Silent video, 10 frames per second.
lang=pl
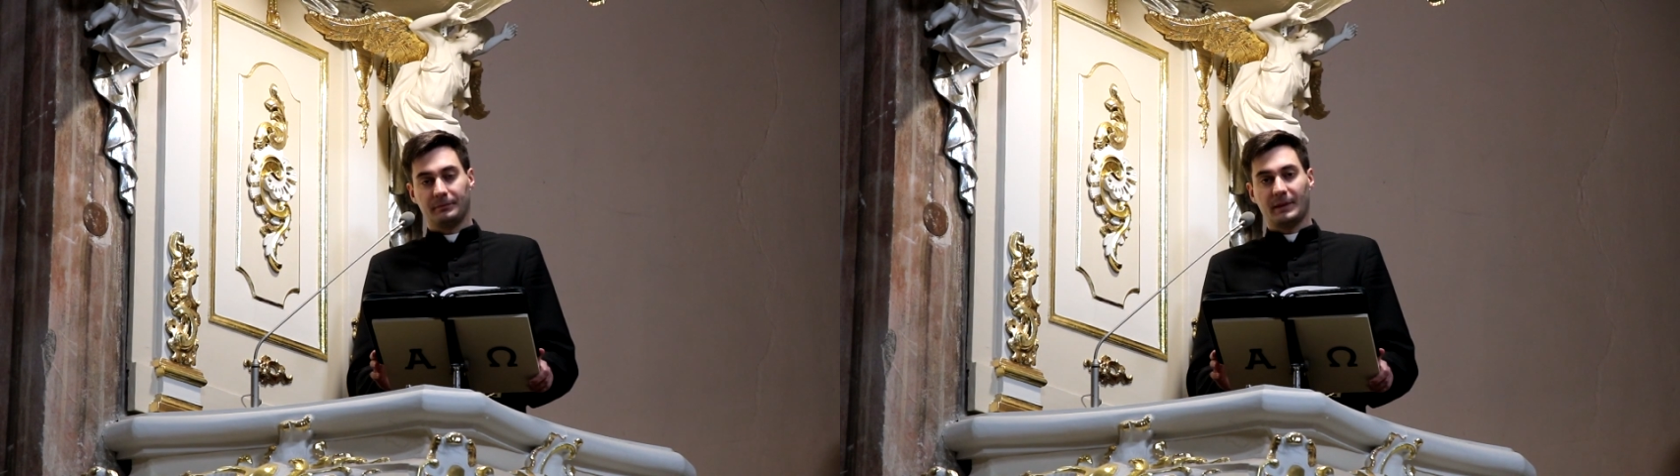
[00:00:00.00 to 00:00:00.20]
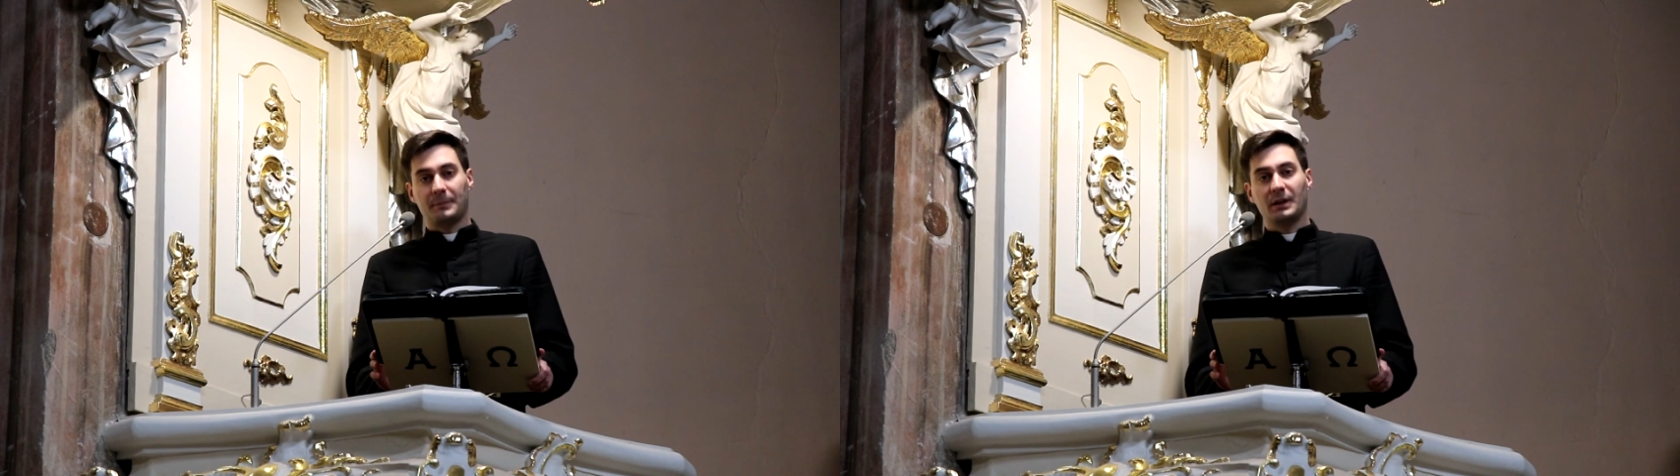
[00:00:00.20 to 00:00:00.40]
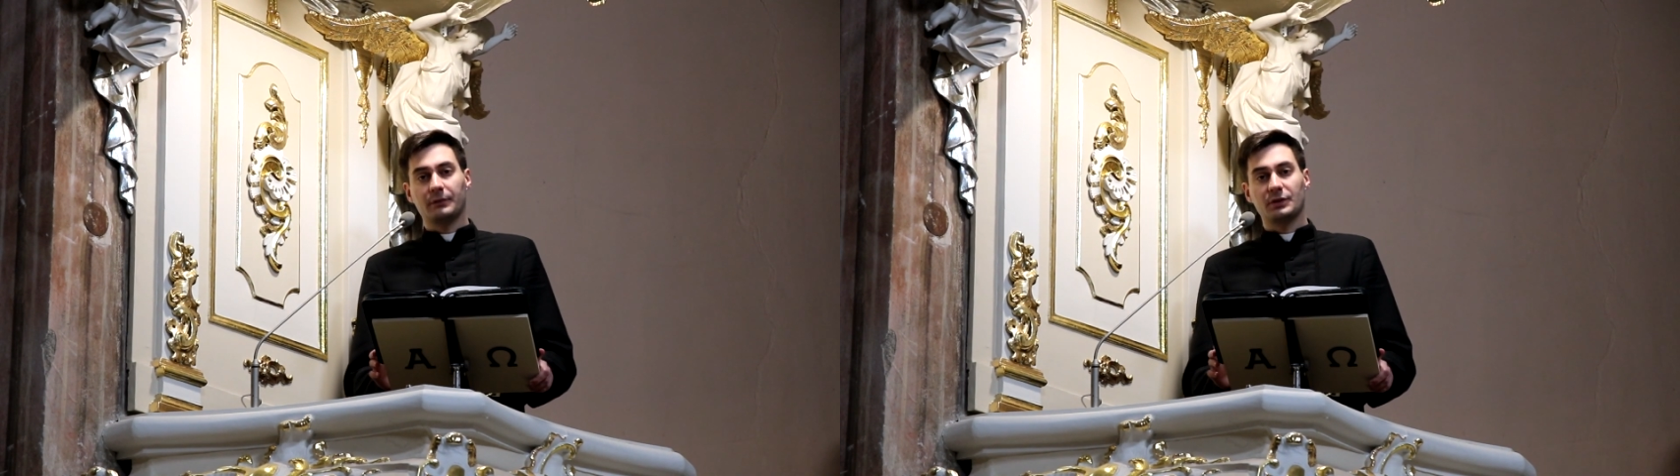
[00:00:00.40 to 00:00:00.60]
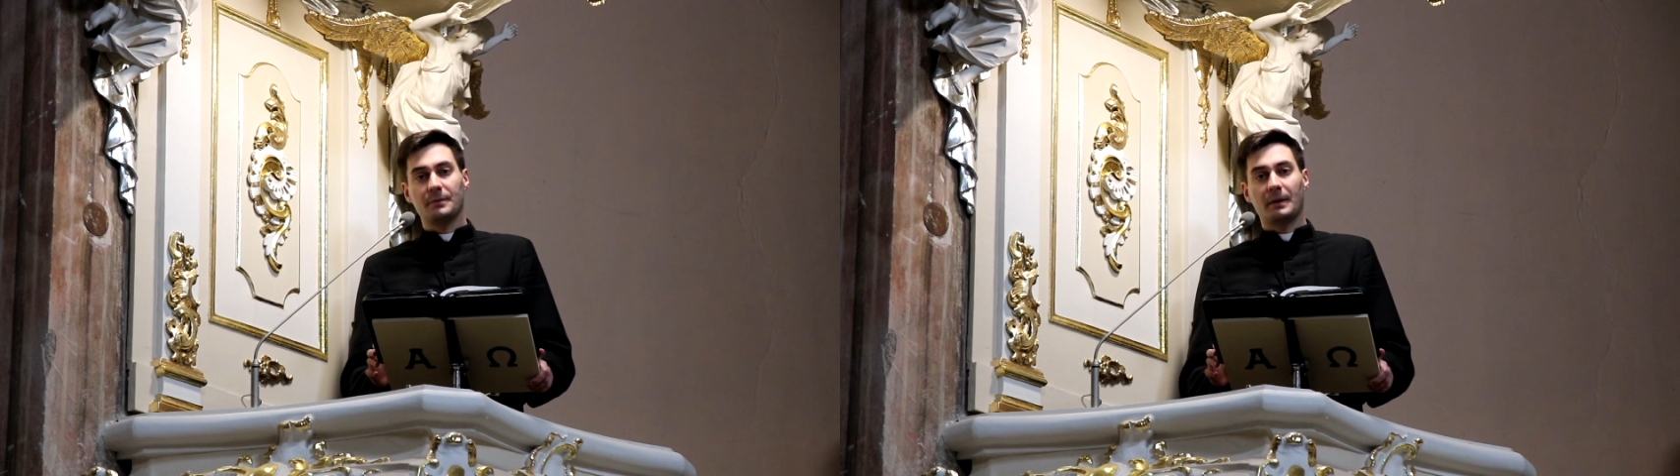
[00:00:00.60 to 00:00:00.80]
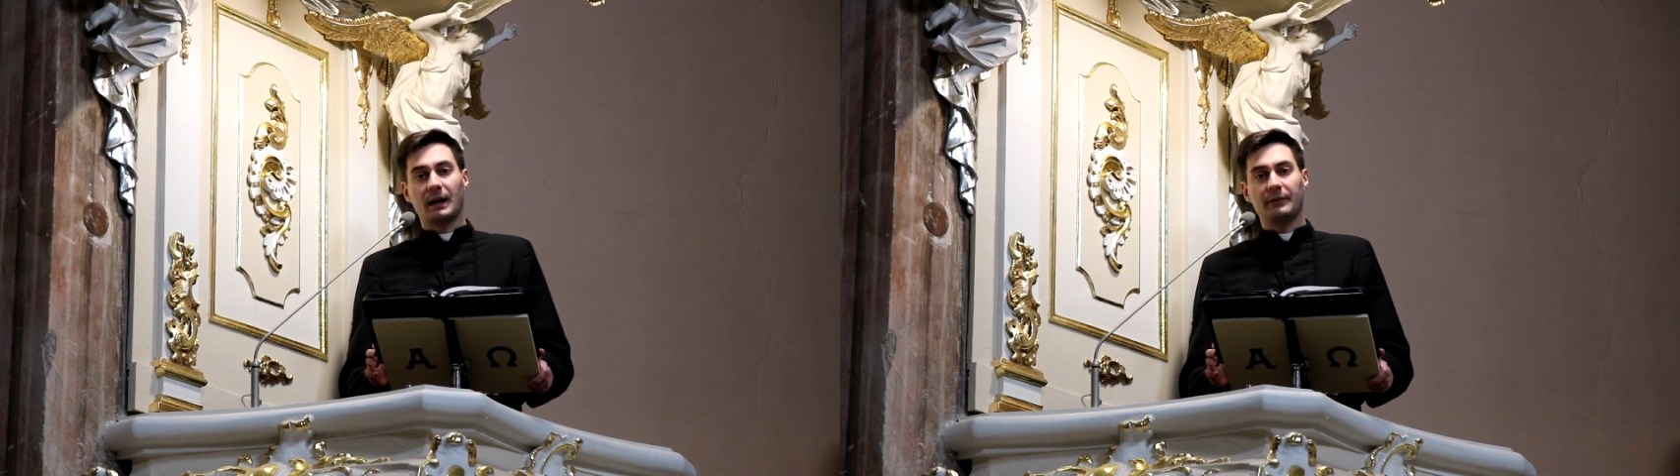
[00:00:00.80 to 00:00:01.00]
Na
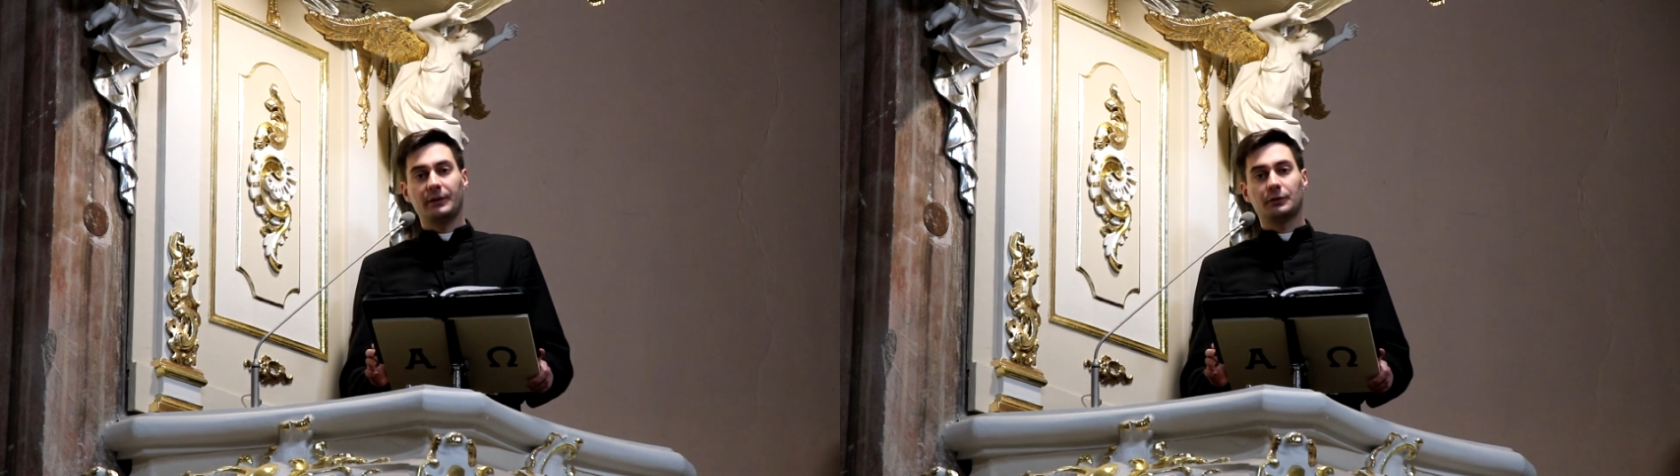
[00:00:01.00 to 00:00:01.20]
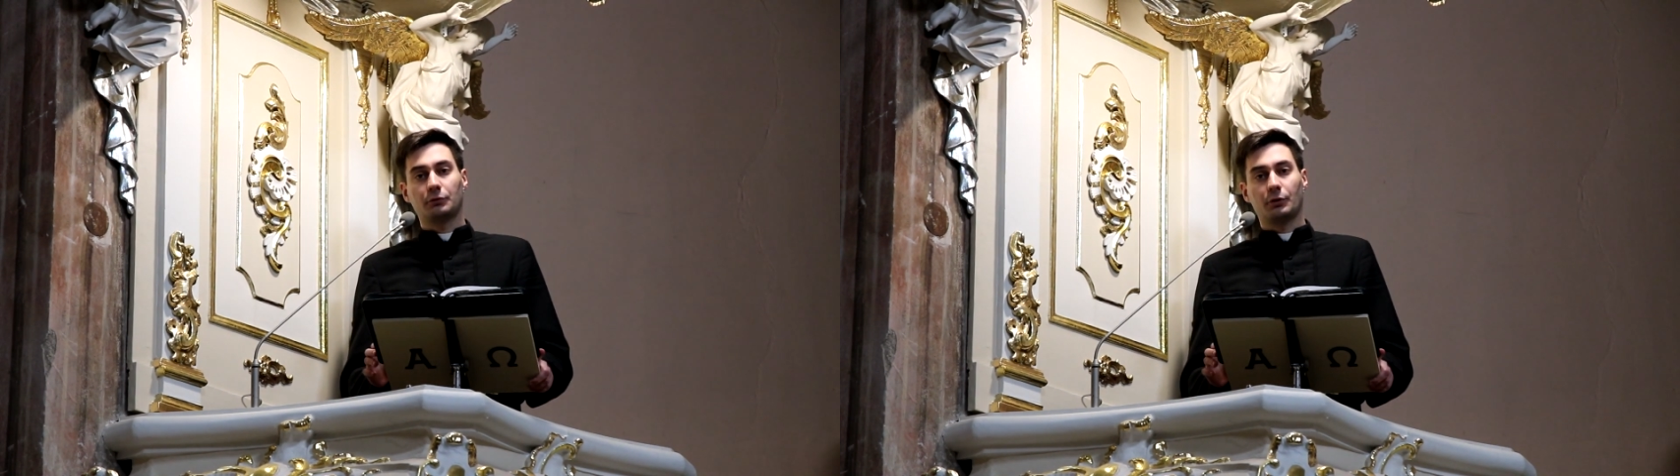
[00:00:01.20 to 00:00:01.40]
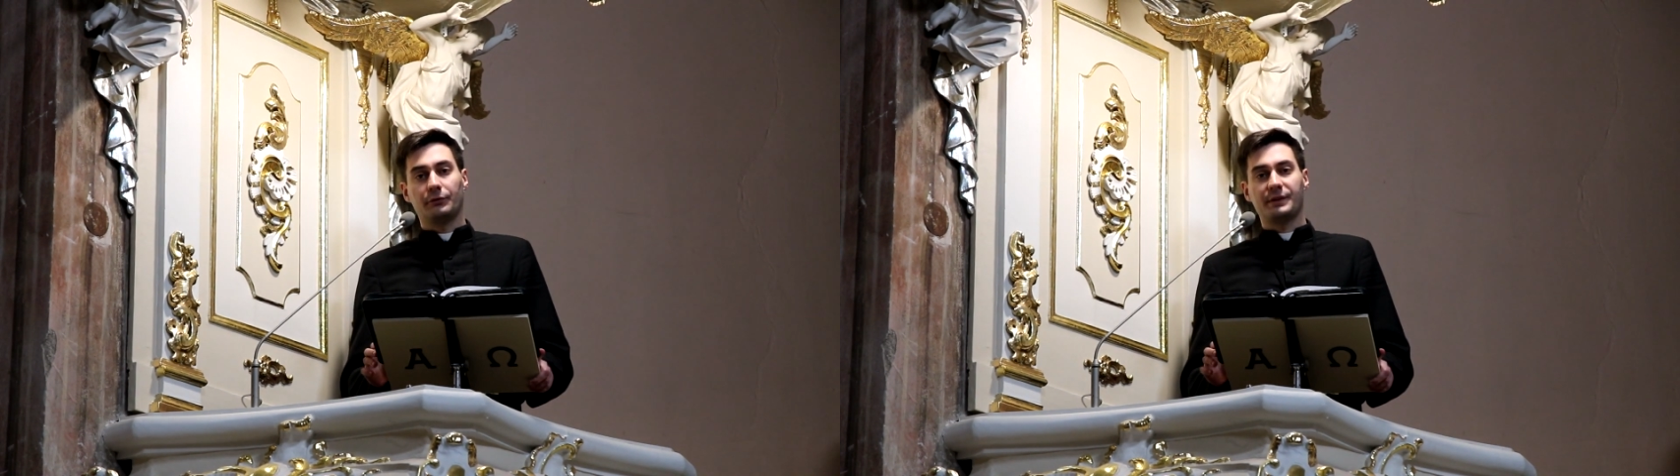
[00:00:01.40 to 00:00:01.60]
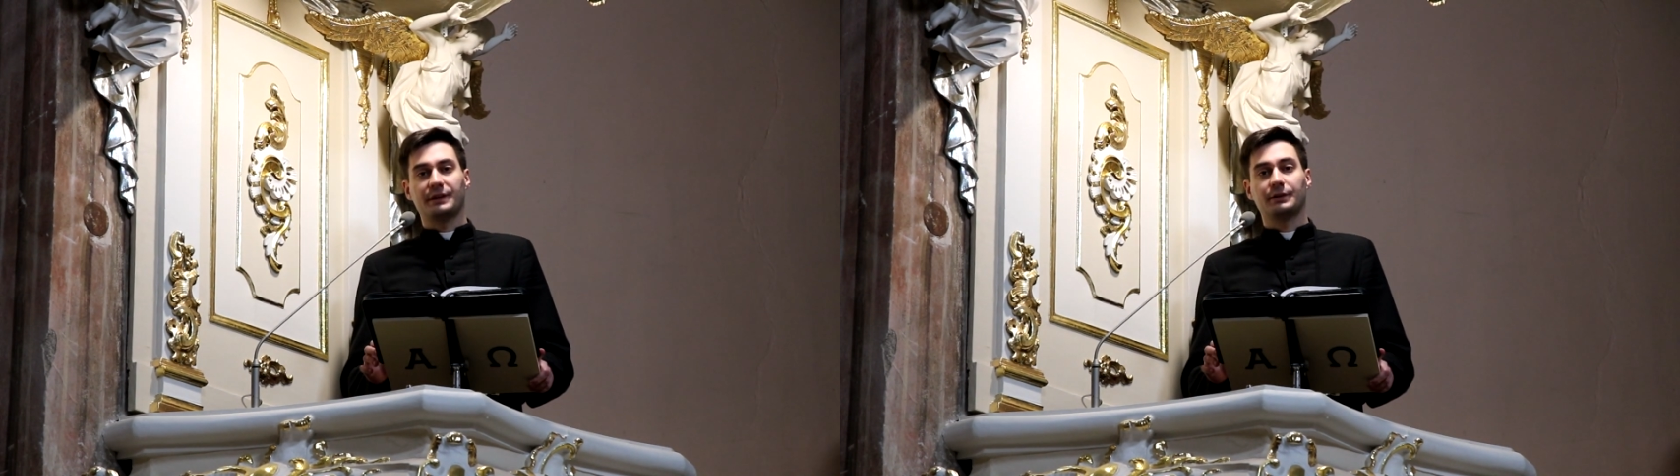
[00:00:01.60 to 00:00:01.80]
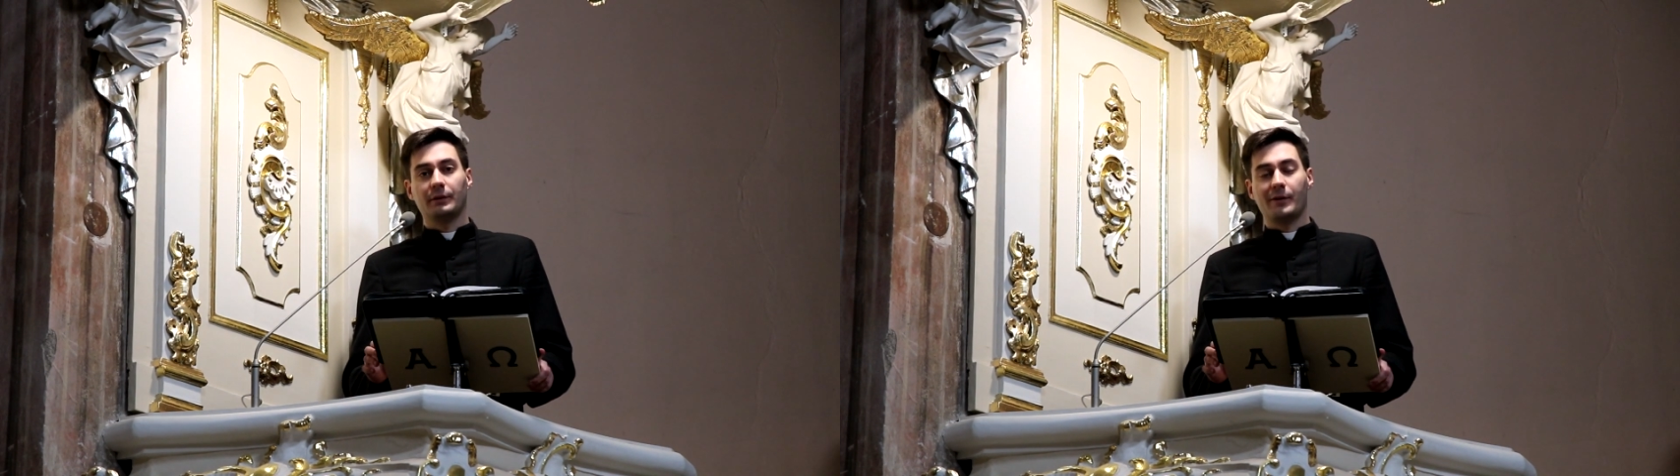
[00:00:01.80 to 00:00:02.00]
pierwszej parafii, którą
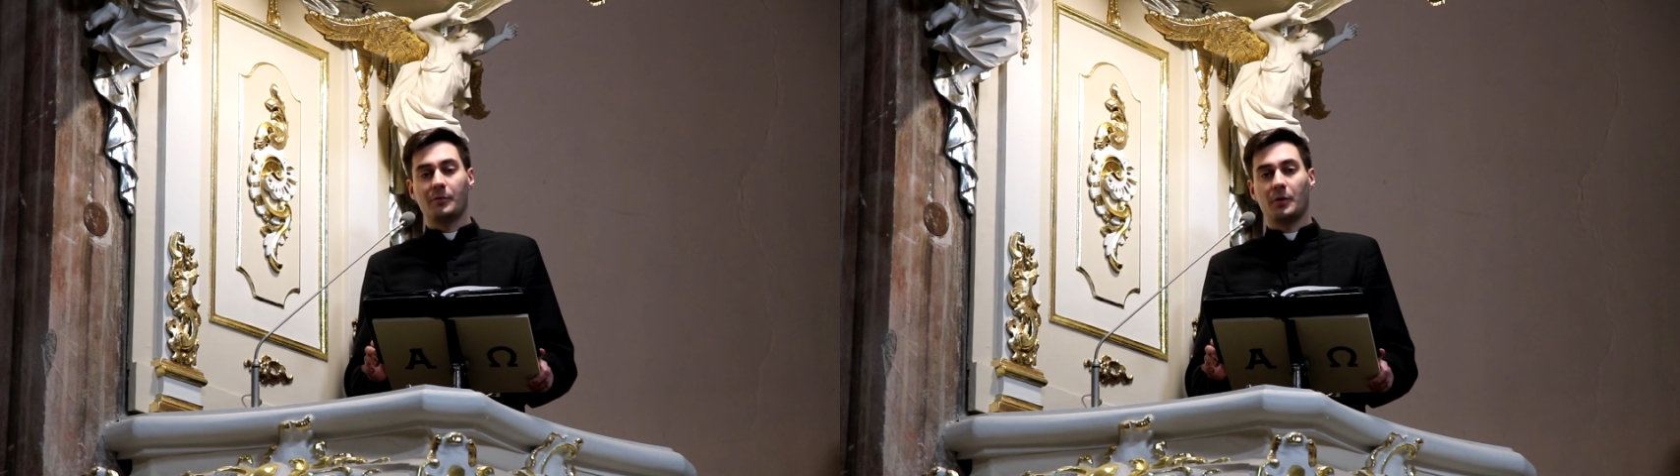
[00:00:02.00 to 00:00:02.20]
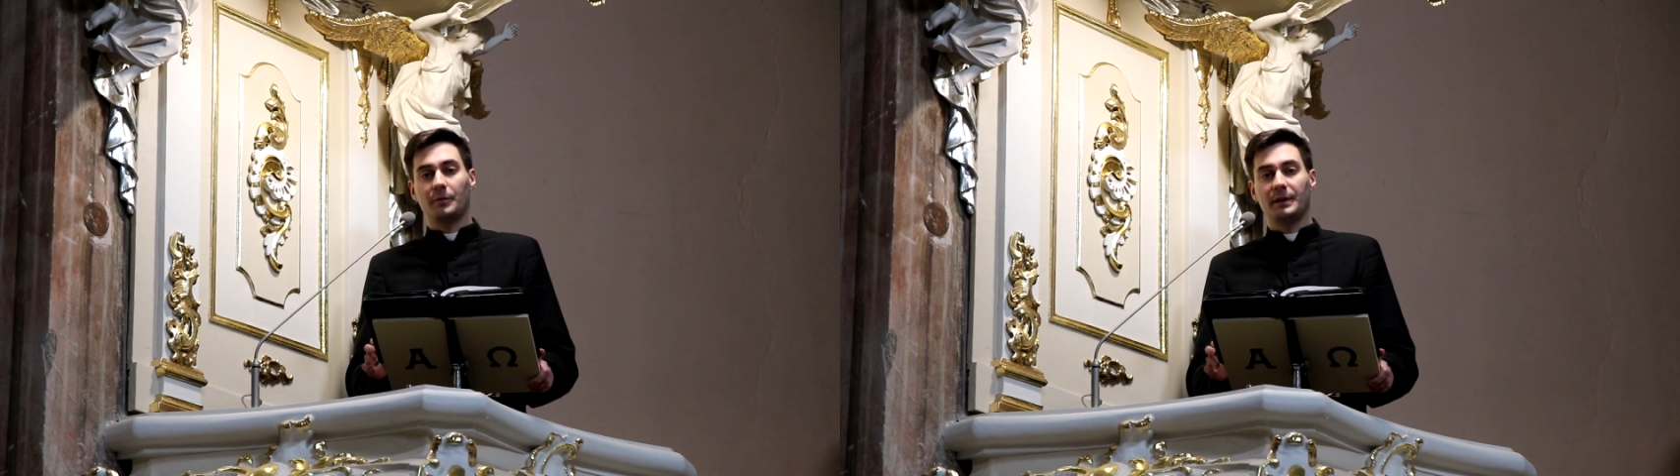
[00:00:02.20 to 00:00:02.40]
wizytował po